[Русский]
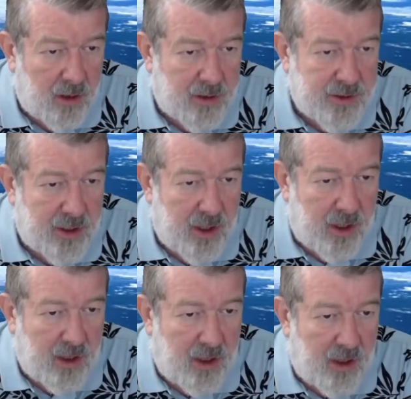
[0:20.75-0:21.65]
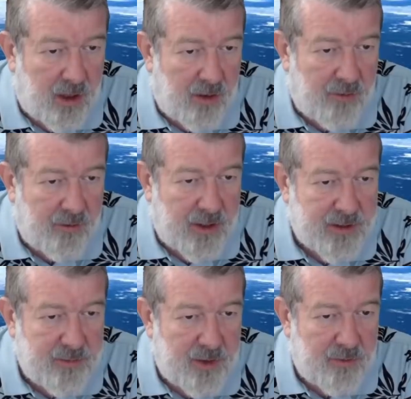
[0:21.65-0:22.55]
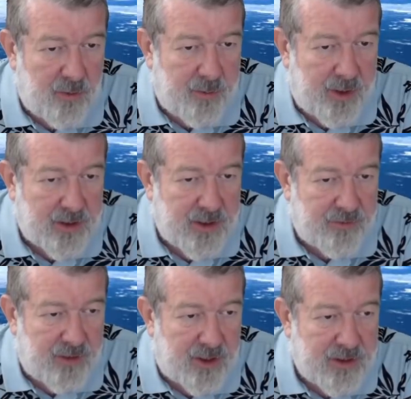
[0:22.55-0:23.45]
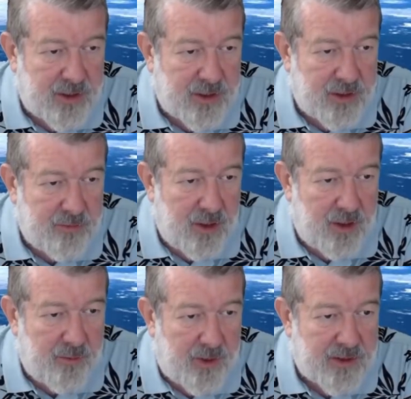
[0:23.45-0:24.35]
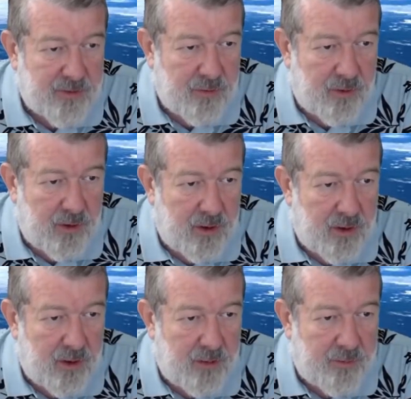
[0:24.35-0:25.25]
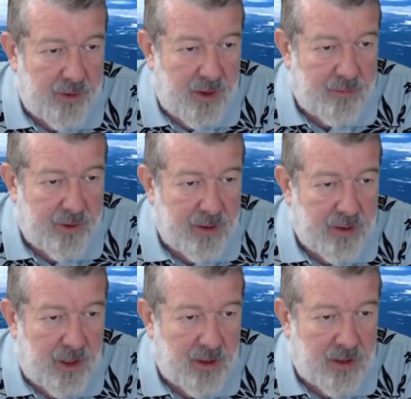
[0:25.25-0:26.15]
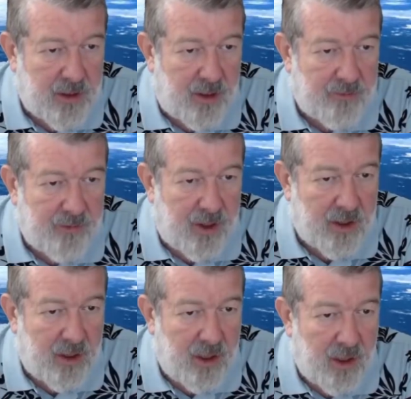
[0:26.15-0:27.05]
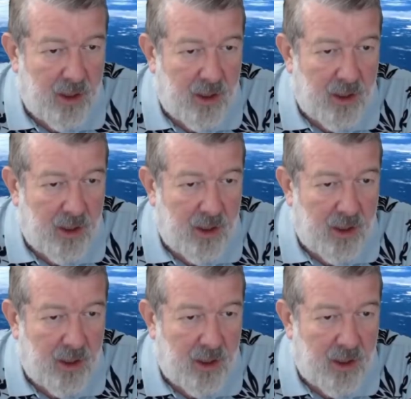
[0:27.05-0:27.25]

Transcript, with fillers: 48,2% российских семей не позволили приобретать товары